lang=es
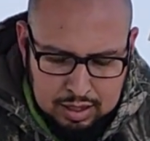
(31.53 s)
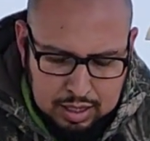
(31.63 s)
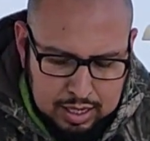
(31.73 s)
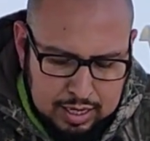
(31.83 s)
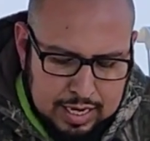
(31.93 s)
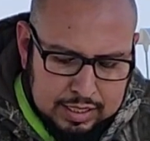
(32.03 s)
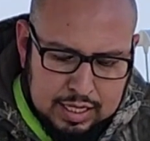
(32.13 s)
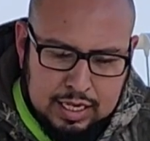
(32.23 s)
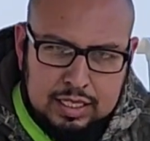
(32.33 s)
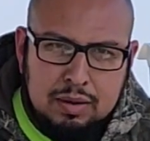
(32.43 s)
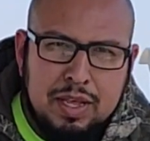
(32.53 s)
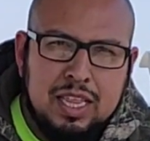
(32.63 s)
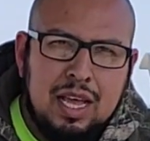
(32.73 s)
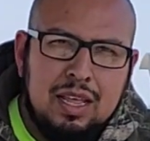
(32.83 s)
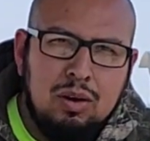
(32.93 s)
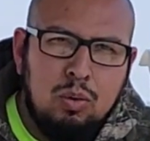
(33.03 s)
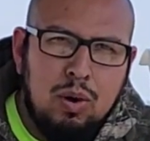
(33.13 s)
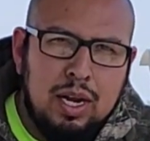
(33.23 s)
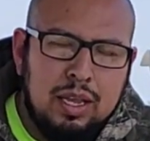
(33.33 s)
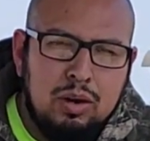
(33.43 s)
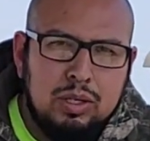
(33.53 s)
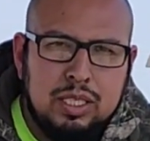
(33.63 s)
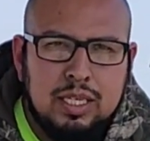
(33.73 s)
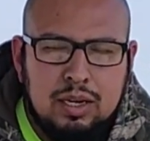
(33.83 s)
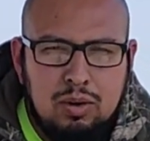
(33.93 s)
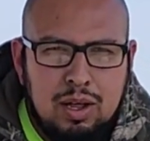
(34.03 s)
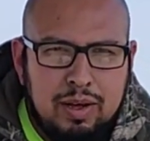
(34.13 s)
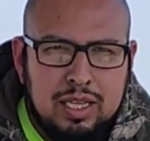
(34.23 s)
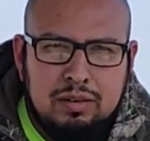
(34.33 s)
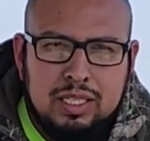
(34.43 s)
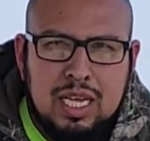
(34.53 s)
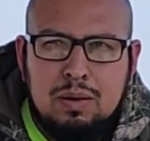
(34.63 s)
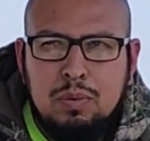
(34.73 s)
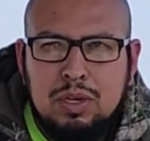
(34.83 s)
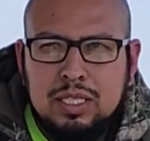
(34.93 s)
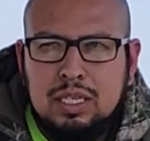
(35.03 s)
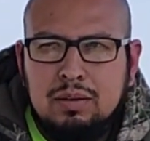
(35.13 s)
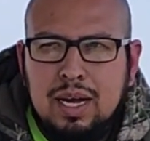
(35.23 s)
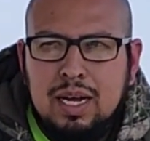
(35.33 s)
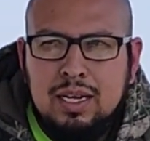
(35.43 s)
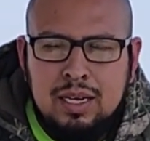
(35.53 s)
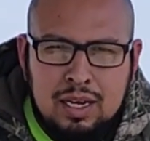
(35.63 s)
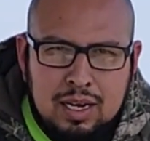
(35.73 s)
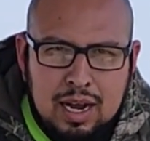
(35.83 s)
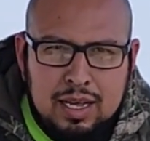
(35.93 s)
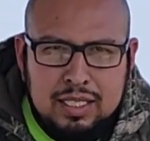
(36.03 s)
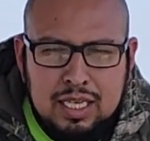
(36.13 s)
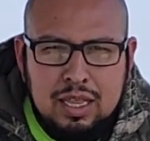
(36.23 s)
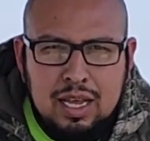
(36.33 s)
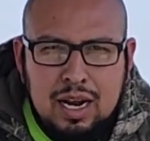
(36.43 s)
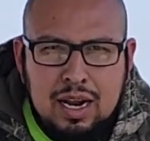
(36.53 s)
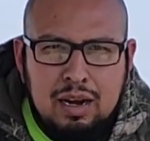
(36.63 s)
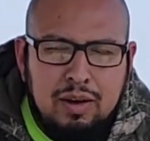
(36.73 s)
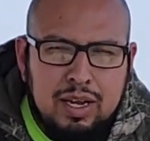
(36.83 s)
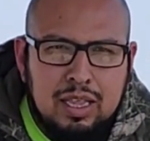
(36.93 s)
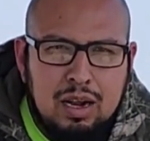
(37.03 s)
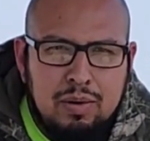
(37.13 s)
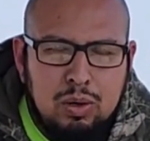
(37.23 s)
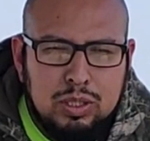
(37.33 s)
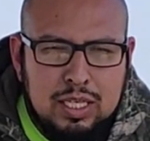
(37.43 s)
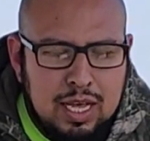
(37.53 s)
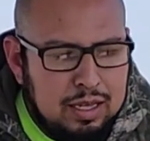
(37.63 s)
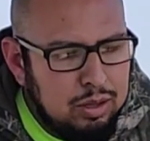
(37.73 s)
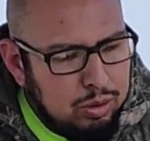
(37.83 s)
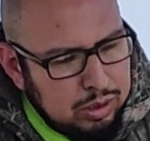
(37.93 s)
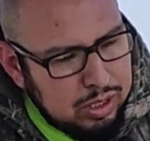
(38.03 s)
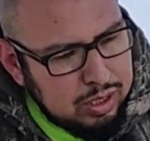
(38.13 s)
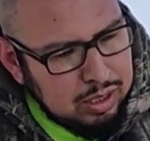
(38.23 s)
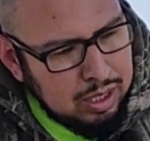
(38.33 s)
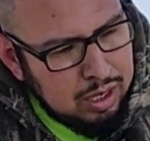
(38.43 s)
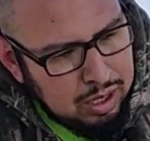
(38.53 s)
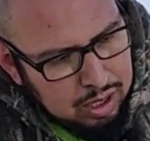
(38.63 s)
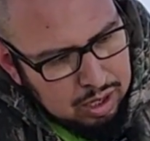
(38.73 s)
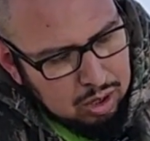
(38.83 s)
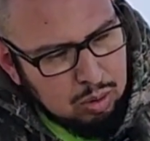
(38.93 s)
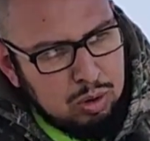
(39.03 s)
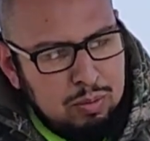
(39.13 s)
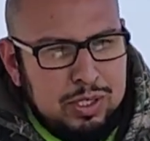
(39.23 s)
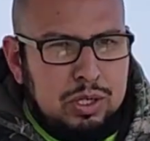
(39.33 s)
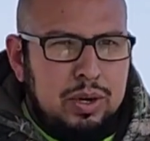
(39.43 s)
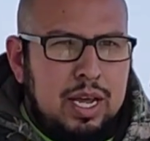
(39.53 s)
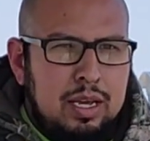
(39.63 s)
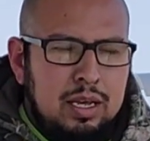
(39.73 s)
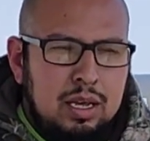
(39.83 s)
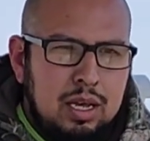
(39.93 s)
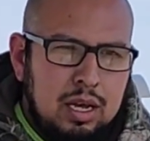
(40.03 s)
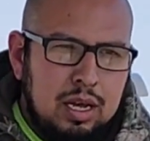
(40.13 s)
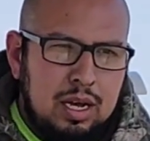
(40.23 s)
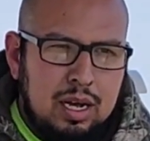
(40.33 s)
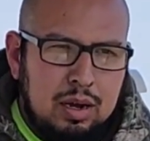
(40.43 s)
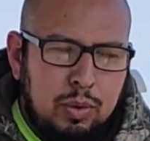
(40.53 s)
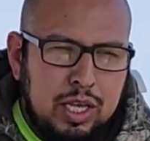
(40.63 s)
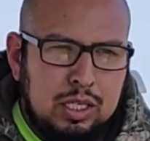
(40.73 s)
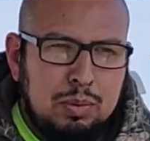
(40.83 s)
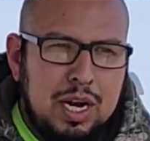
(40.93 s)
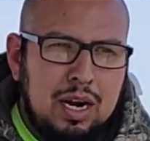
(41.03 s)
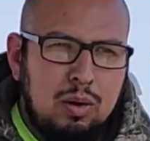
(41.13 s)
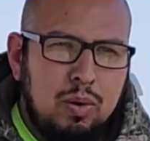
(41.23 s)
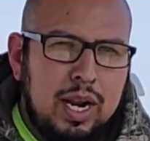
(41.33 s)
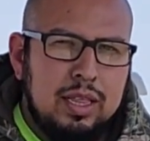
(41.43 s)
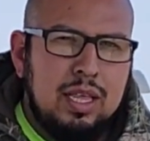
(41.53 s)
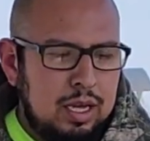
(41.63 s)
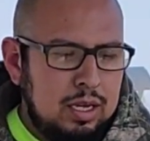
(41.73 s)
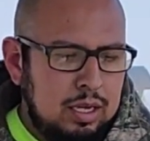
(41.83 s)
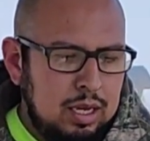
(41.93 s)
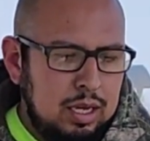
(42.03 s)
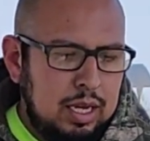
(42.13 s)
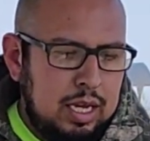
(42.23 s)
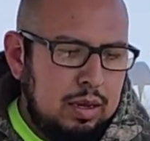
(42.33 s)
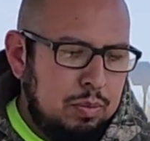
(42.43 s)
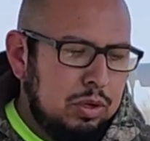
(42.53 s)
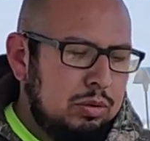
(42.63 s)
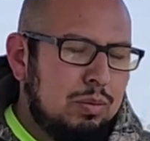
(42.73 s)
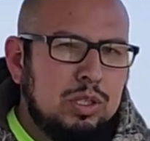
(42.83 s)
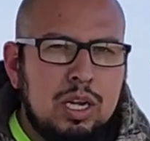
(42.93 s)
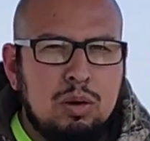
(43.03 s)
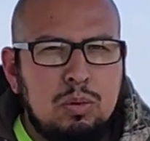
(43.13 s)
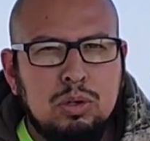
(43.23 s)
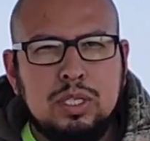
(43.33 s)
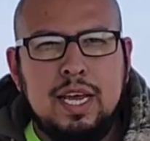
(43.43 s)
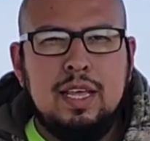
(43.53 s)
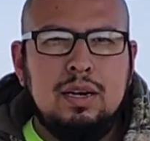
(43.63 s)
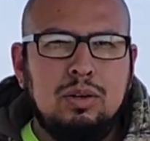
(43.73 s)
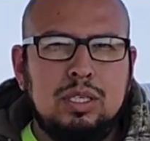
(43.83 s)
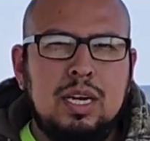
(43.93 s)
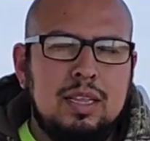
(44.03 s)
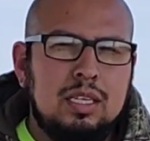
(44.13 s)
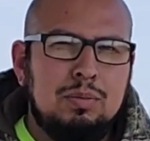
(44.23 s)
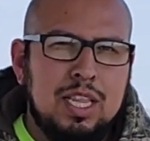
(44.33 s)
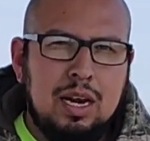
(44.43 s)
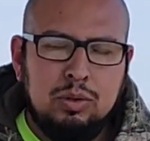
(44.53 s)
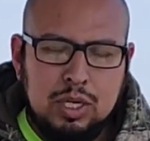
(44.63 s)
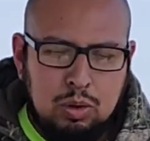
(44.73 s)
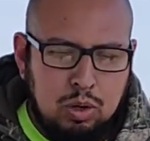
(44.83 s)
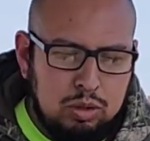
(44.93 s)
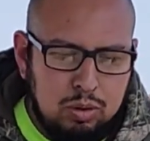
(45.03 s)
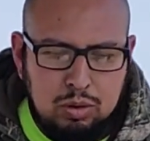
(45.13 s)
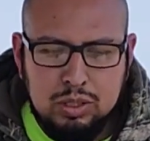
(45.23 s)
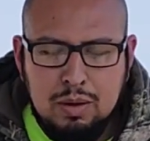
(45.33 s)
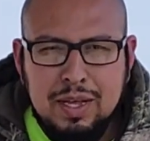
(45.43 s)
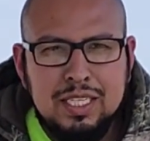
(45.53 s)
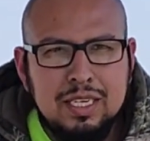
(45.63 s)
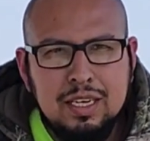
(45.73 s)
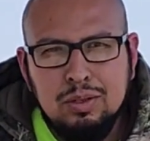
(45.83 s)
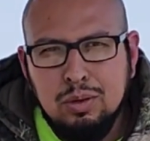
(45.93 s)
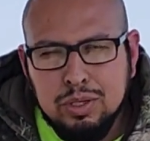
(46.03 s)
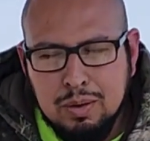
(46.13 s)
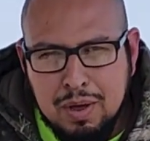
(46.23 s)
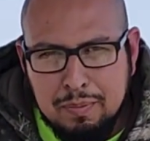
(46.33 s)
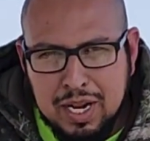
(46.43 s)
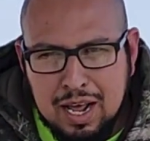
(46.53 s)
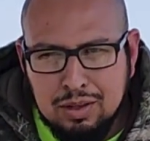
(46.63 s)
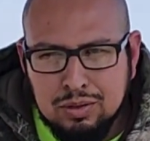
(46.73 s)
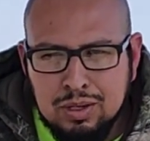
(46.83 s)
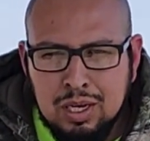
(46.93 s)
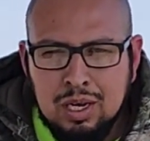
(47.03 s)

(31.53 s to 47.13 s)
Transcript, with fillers: y esta es segmentada, lo cual quiero decir que no la va a atravesar porque se va a desintegrar, le va a quitar velocidad. Entonces, como lo mencioné, ah, voy a disparar a 40 y pues vamos a ver cómo nos queda, no sin antes mandarle un saludo a todos los que me han seguido, los que me han mirado.